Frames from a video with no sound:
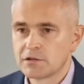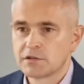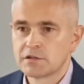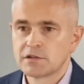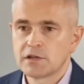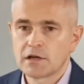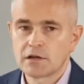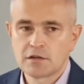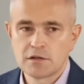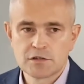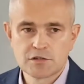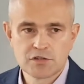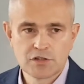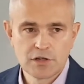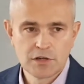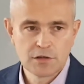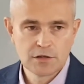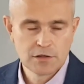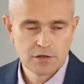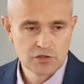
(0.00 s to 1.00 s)
jest to bardzo
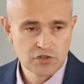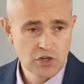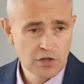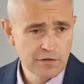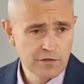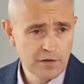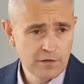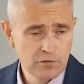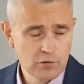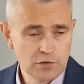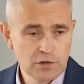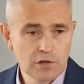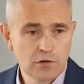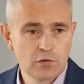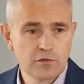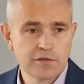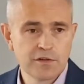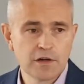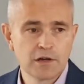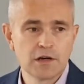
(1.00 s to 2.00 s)
ważne wsparcie,
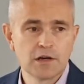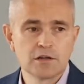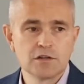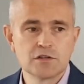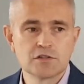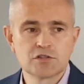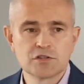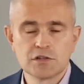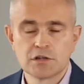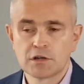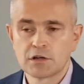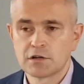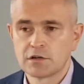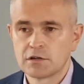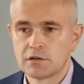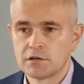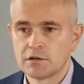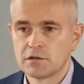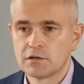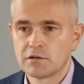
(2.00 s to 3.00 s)
ponieważ no,
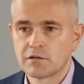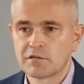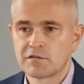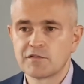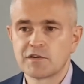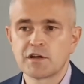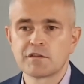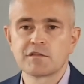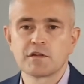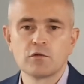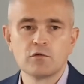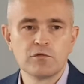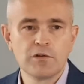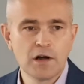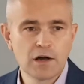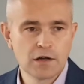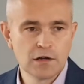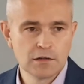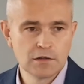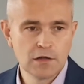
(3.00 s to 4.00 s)
nie ma co
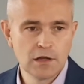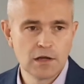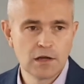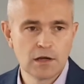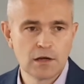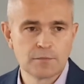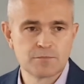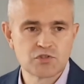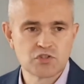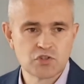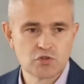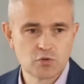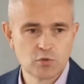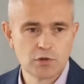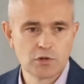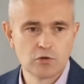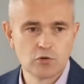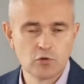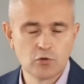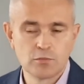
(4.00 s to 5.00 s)
ukrywać, gdyby nie,
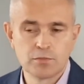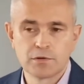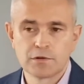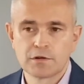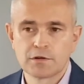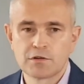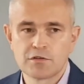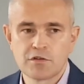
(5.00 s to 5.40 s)
gdyby nie